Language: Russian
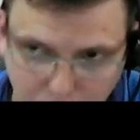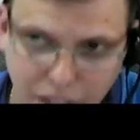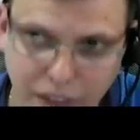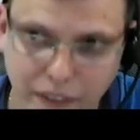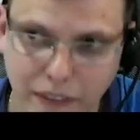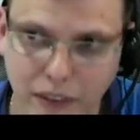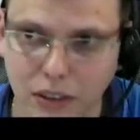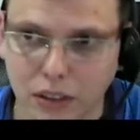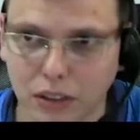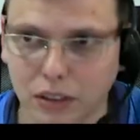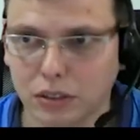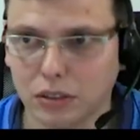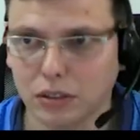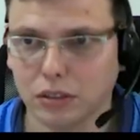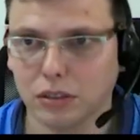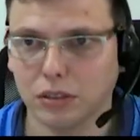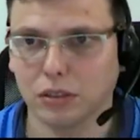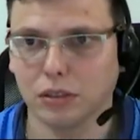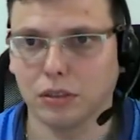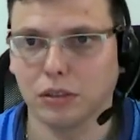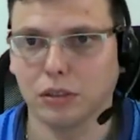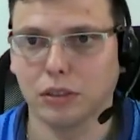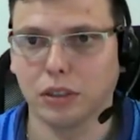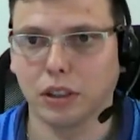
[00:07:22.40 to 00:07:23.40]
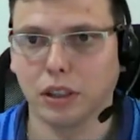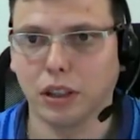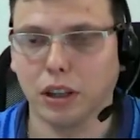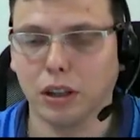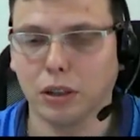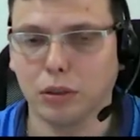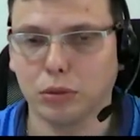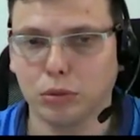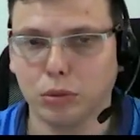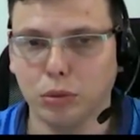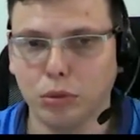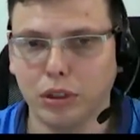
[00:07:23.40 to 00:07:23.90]
появилась э,
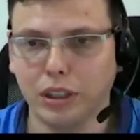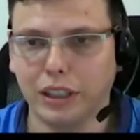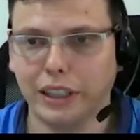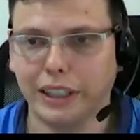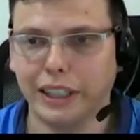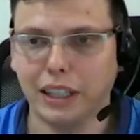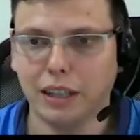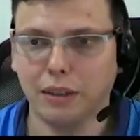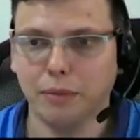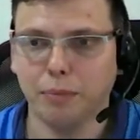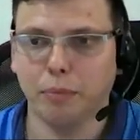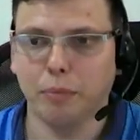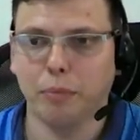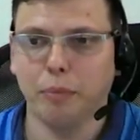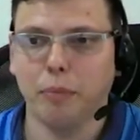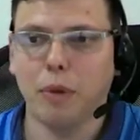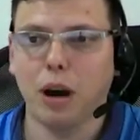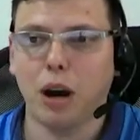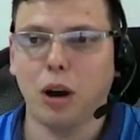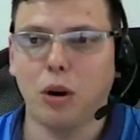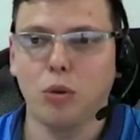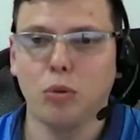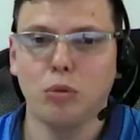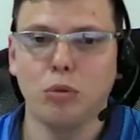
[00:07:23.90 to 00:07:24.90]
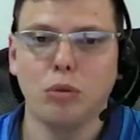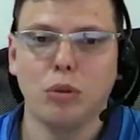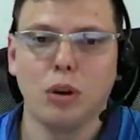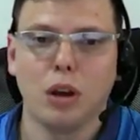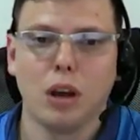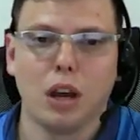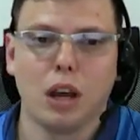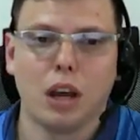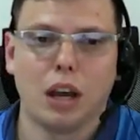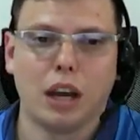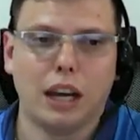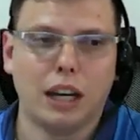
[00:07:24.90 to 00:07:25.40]
такая услуга, я
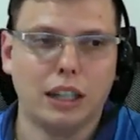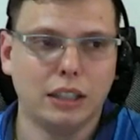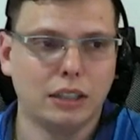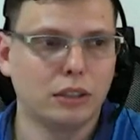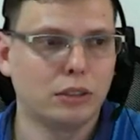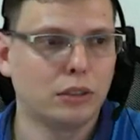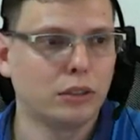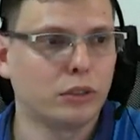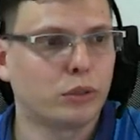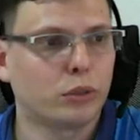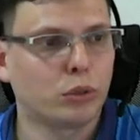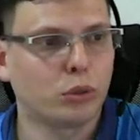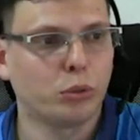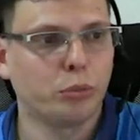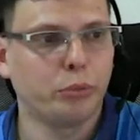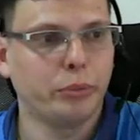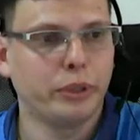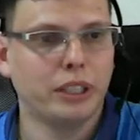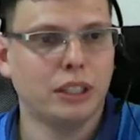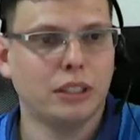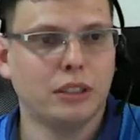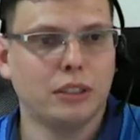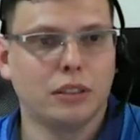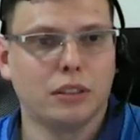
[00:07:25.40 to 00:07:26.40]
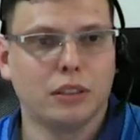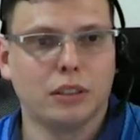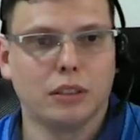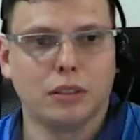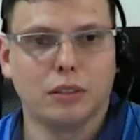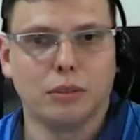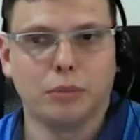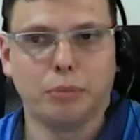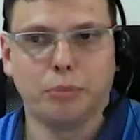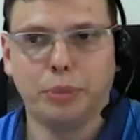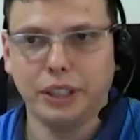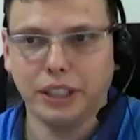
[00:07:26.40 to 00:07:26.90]
могу этот инструмент
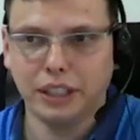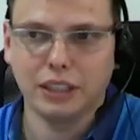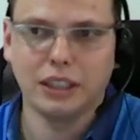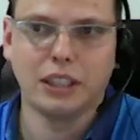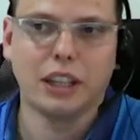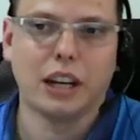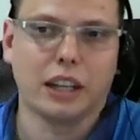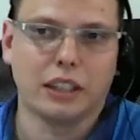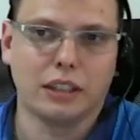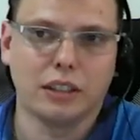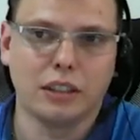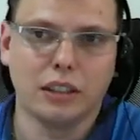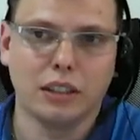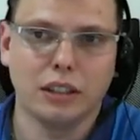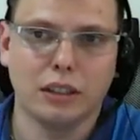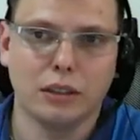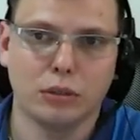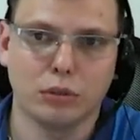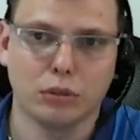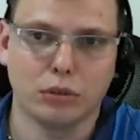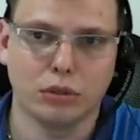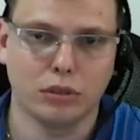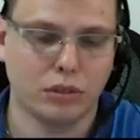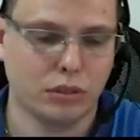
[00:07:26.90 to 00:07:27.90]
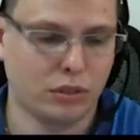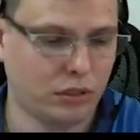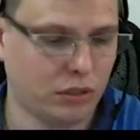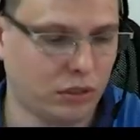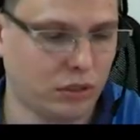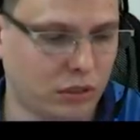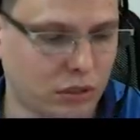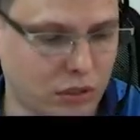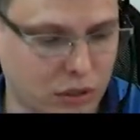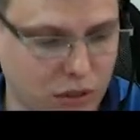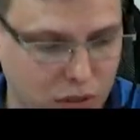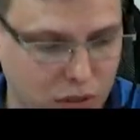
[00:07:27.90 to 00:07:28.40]
передать, да, то есть